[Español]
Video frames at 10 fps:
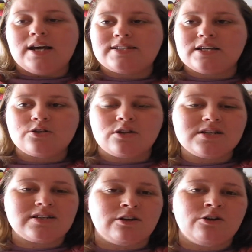Esas son
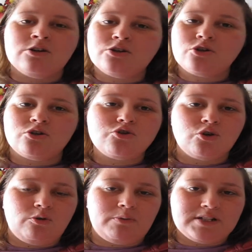las que no son
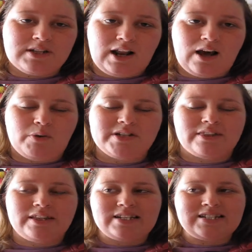solubles al agua, es
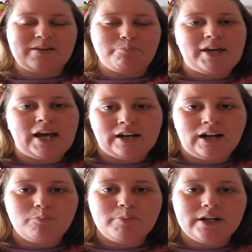decir, se pegan
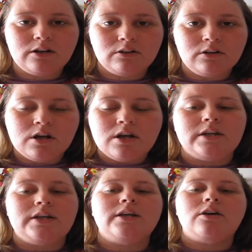al pelo
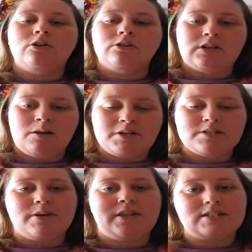y contra
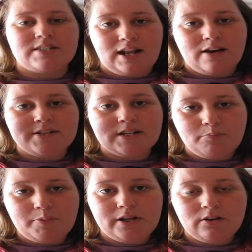más veces te laves
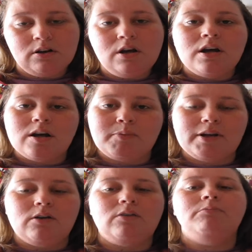el pelo, el
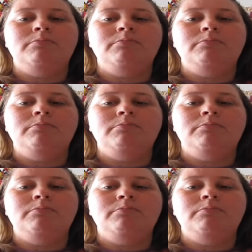pelo